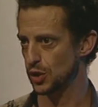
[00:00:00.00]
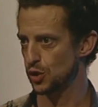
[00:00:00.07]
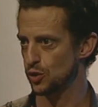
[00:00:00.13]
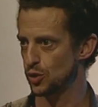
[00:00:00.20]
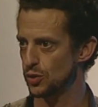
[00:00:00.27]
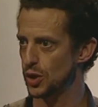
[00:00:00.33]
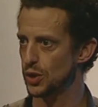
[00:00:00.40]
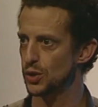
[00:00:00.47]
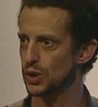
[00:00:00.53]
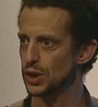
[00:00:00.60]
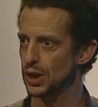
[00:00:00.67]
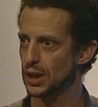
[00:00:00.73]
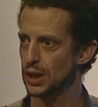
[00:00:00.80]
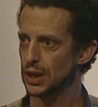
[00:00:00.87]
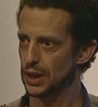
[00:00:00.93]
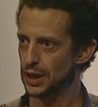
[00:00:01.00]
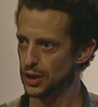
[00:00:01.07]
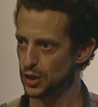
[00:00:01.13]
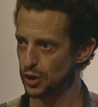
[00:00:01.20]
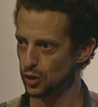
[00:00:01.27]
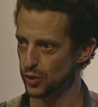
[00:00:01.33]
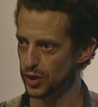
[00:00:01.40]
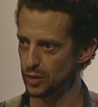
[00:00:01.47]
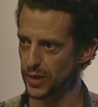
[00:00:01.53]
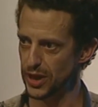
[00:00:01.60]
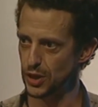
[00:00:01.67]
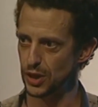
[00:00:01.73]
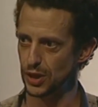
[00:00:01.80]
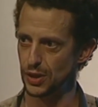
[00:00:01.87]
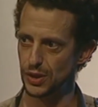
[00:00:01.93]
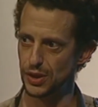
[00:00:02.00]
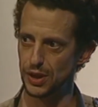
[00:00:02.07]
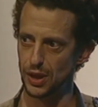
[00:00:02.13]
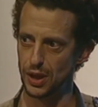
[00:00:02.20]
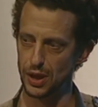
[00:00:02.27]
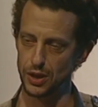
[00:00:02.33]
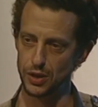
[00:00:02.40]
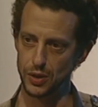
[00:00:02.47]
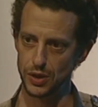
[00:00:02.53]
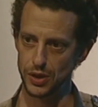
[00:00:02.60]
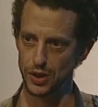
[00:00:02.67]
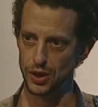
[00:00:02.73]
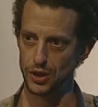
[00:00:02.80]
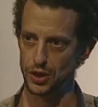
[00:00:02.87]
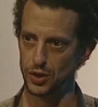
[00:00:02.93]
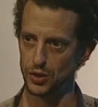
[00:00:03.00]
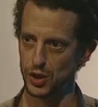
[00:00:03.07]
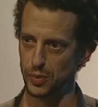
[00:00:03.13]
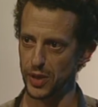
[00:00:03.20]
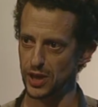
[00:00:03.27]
Das ist ein Ziegelsystem,